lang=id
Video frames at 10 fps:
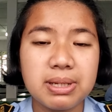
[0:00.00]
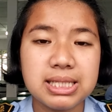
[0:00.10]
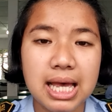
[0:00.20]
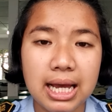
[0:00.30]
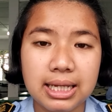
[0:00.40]

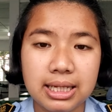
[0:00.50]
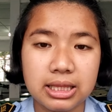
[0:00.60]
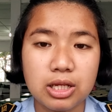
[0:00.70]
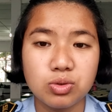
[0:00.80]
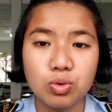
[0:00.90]
bisa
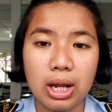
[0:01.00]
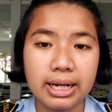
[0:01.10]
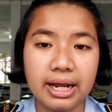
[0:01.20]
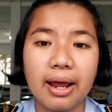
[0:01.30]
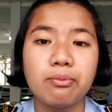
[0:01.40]
kita
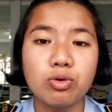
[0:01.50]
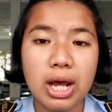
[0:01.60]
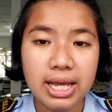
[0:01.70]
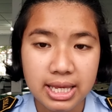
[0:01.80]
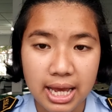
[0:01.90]
jual dengan
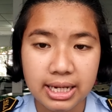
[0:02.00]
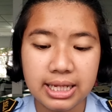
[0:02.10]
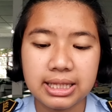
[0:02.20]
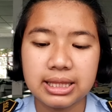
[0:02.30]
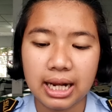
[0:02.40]
mudahnya
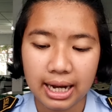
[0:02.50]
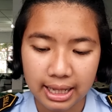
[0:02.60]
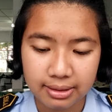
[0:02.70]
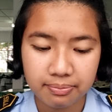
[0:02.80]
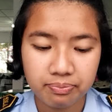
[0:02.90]
di
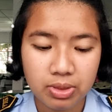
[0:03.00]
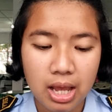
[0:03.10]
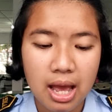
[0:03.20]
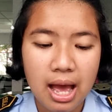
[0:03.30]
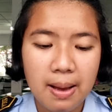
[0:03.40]
internet.
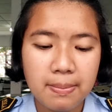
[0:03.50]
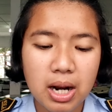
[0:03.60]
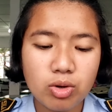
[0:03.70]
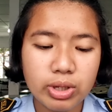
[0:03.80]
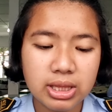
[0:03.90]

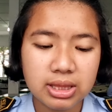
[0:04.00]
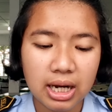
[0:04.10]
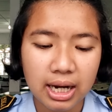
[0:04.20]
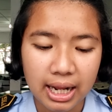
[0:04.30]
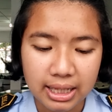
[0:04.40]
Melalui
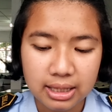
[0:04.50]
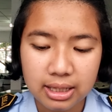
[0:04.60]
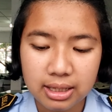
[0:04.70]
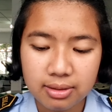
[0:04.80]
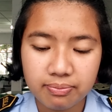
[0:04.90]
internet,
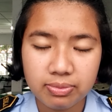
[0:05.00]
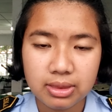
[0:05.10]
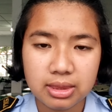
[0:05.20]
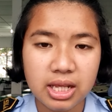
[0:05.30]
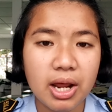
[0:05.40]

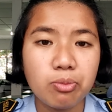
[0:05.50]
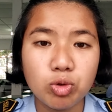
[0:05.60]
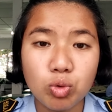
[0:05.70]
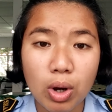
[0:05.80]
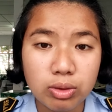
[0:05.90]
tidak
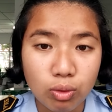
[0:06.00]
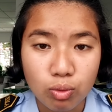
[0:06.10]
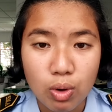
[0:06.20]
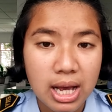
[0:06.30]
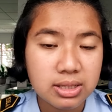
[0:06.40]
butuh waktu
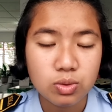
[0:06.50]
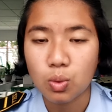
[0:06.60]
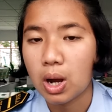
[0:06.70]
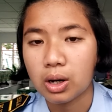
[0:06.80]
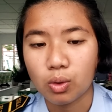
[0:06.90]
luas,
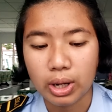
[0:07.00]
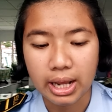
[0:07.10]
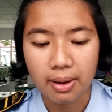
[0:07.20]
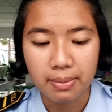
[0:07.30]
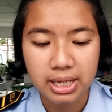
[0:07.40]
uang keluar
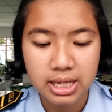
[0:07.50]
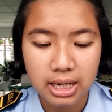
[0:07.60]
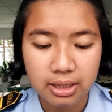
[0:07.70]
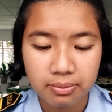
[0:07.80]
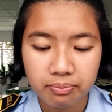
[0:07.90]
yang
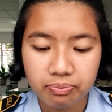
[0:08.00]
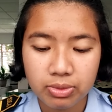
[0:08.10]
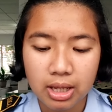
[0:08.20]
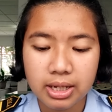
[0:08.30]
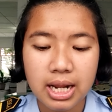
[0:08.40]
banyak,
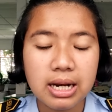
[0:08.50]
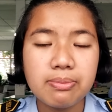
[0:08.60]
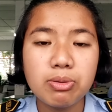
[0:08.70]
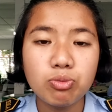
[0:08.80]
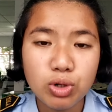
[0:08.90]
dan
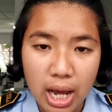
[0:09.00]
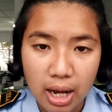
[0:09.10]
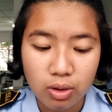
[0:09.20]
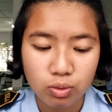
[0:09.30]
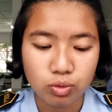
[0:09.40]
lebih mudah
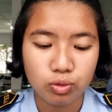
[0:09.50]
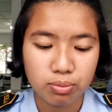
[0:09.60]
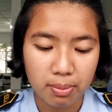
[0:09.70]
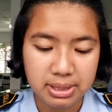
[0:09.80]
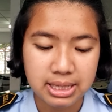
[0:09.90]
untuk
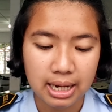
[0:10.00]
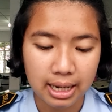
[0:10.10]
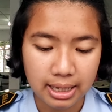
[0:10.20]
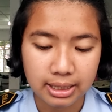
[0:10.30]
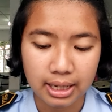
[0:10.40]

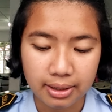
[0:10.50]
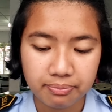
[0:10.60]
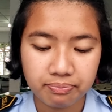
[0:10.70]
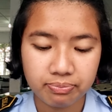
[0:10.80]
memasarkannya.